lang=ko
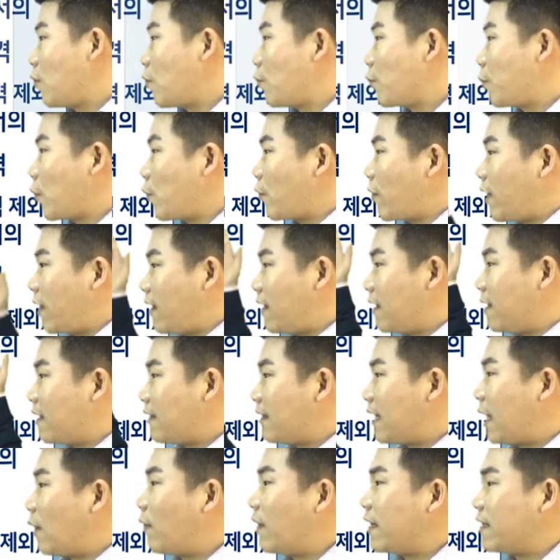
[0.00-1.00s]
표에
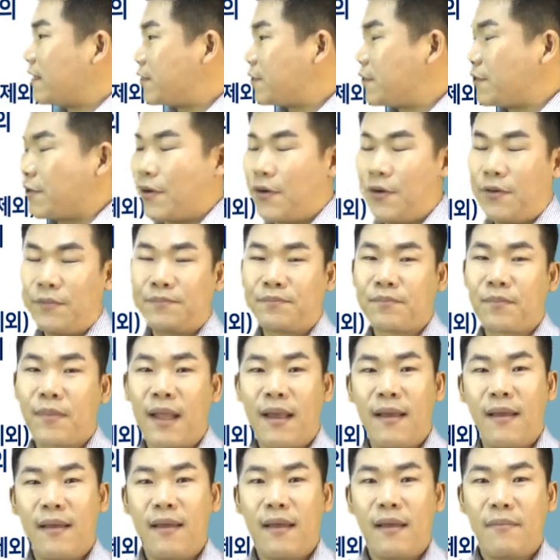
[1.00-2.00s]
나와 있죠.
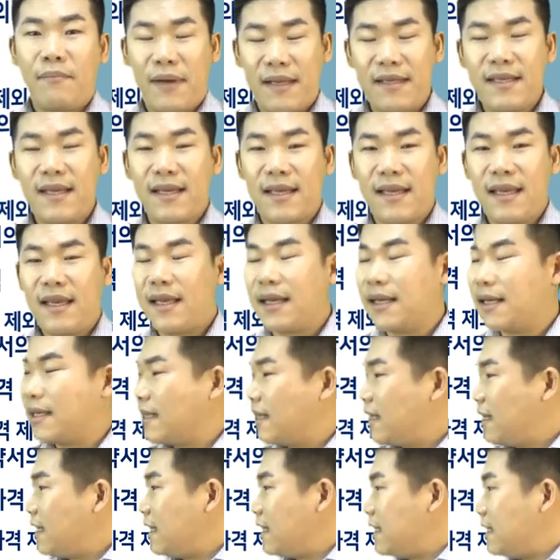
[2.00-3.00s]
만약에
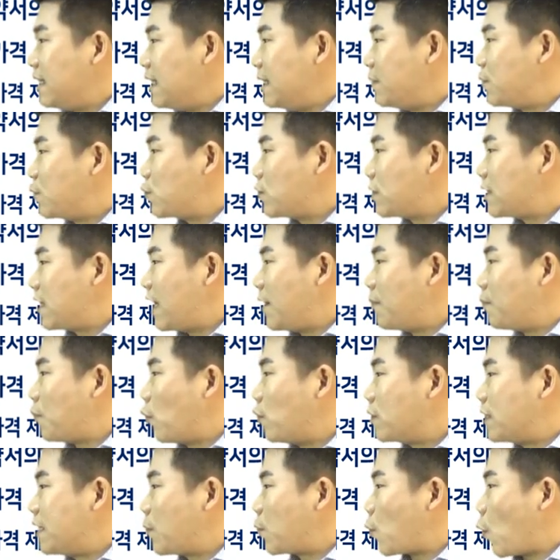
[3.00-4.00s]
입주자
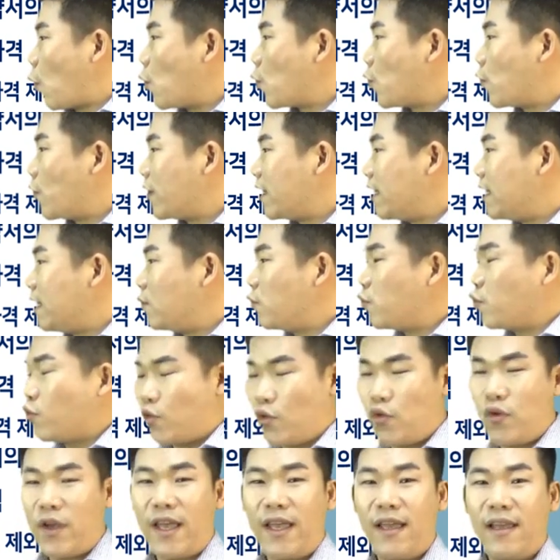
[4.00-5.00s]
모집 공고일
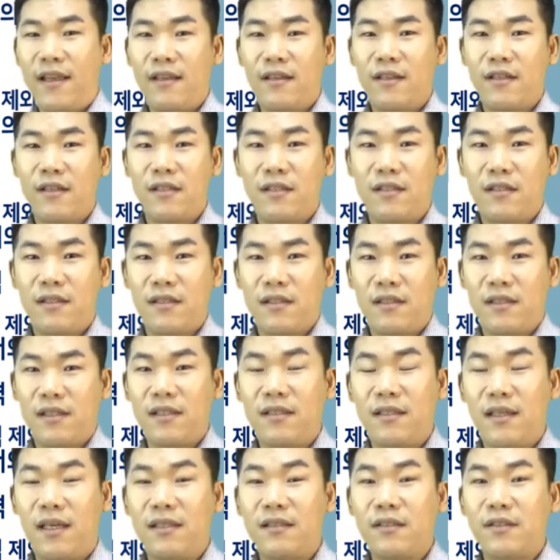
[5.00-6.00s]
후에
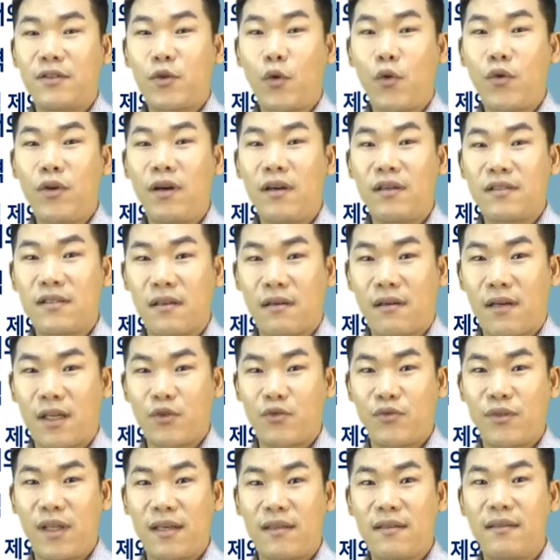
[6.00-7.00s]
이러한 소형
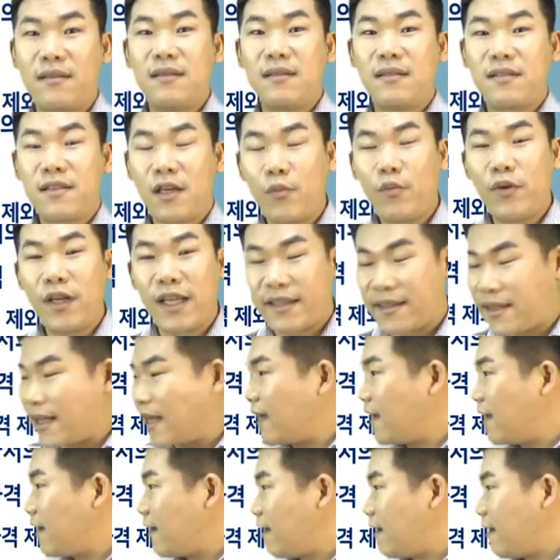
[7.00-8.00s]
저가주택을
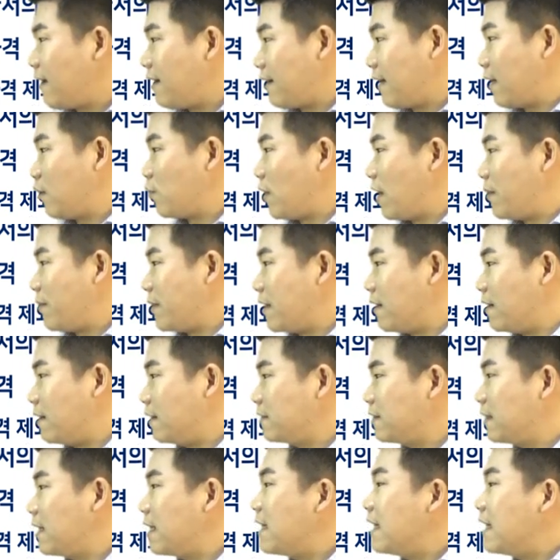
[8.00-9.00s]
처분했다라고
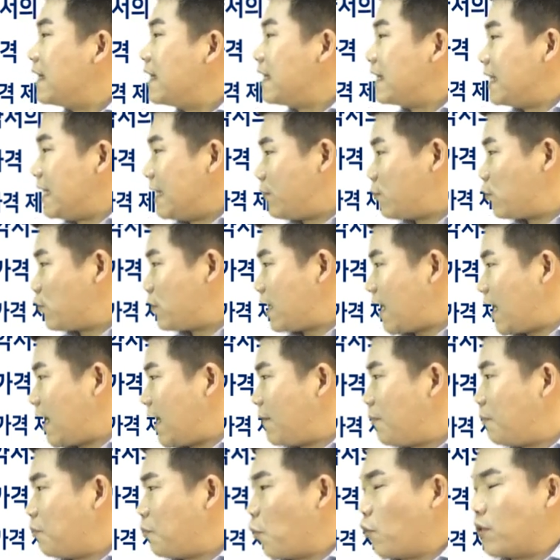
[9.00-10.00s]
하면
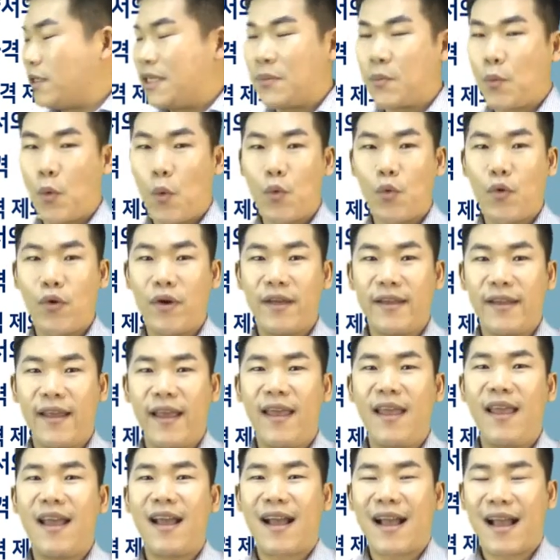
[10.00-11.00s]
입주자 모집
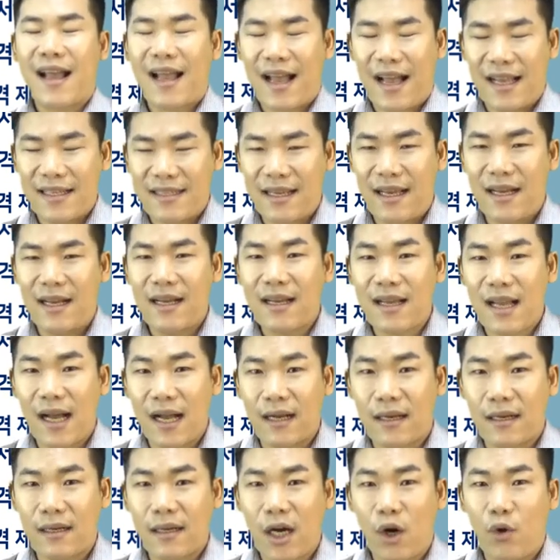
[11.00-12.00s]
공고일에 가장
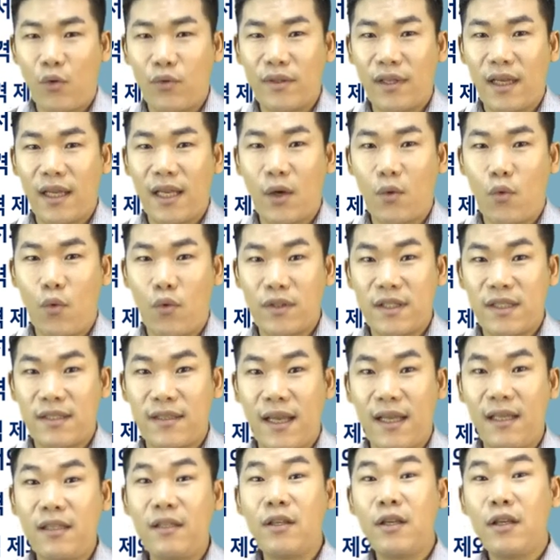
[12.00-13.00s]
가까운 날에
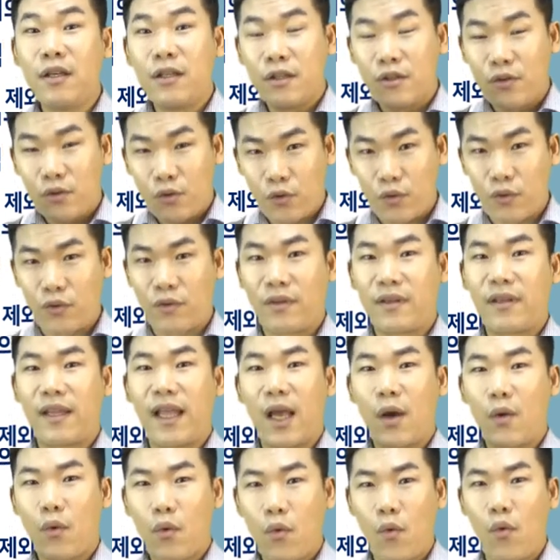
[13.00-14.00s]
공시된
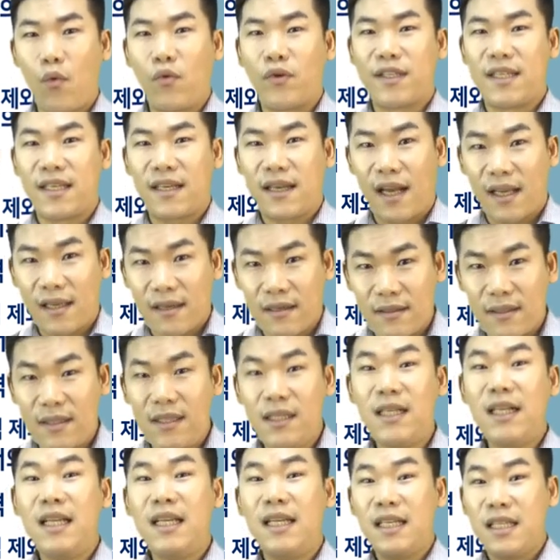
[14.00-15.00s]
주택 공시
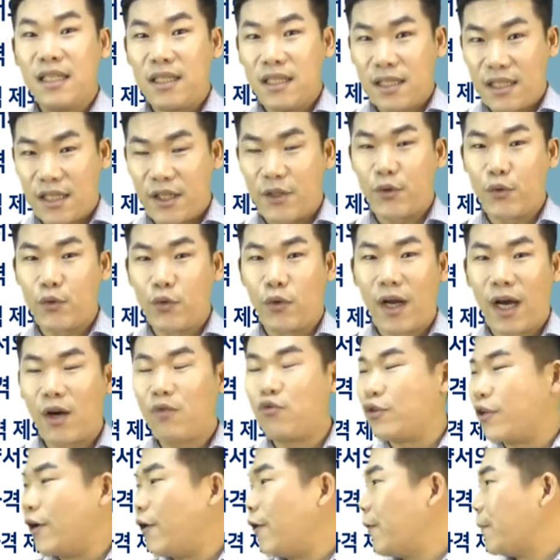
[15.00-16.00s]
가격을 기준으로
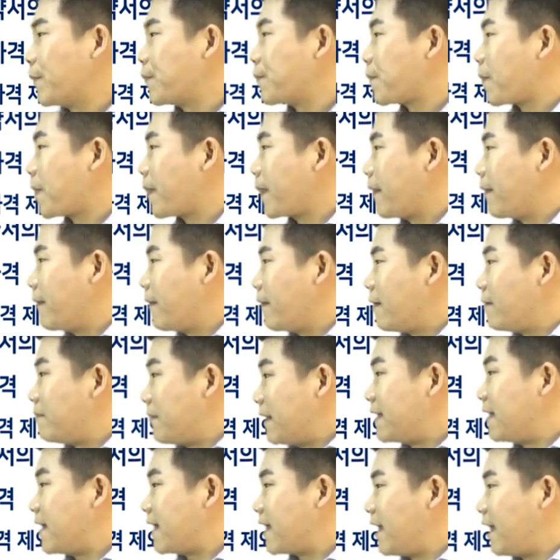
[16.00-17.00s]
하고요.
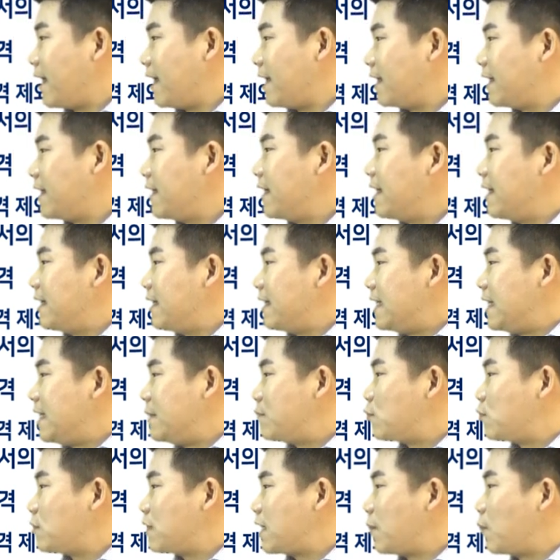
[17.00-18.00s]
만약에
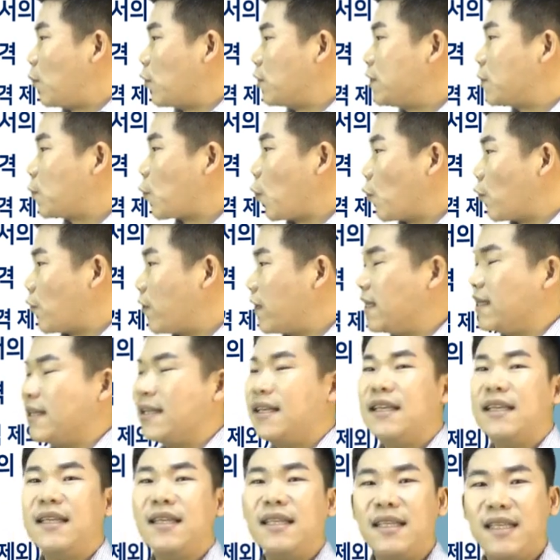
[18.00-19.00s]
입주자 모집 공고일
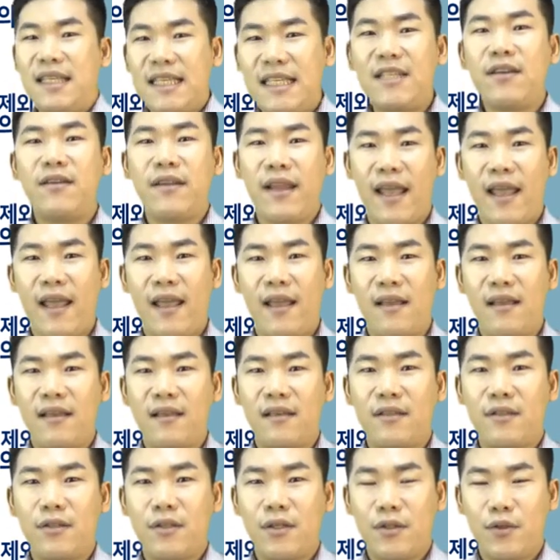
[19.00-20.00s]
이전에
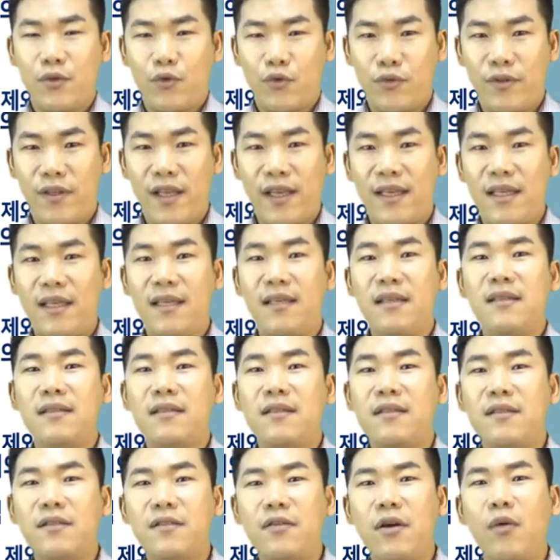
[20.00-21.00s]
주택이
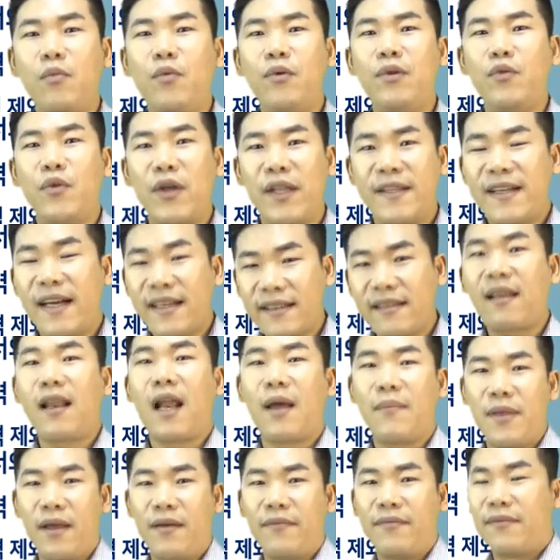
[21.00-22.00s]
처분된
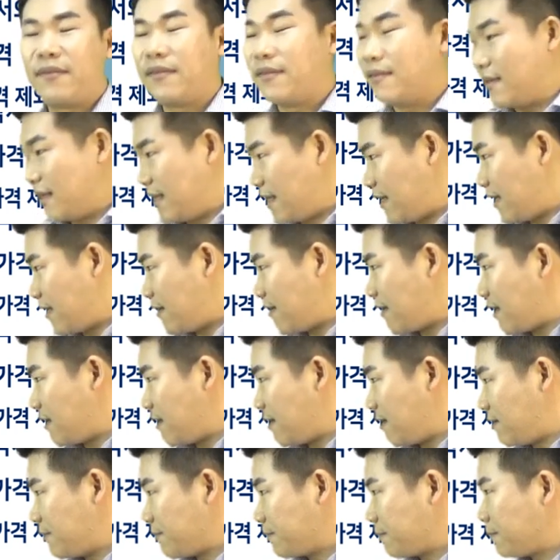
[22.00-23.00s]
상태라면
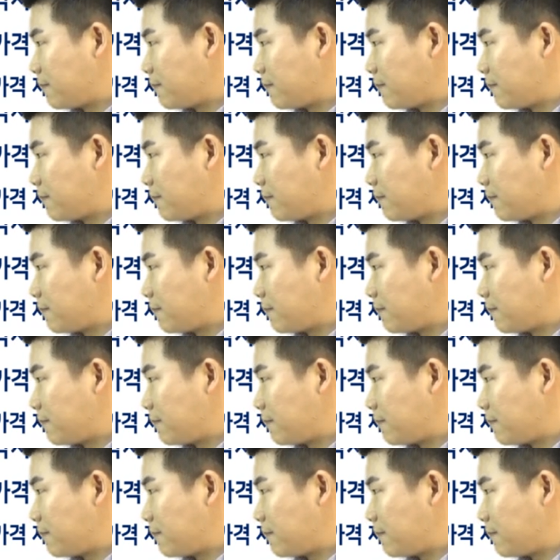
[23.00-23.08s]
이때는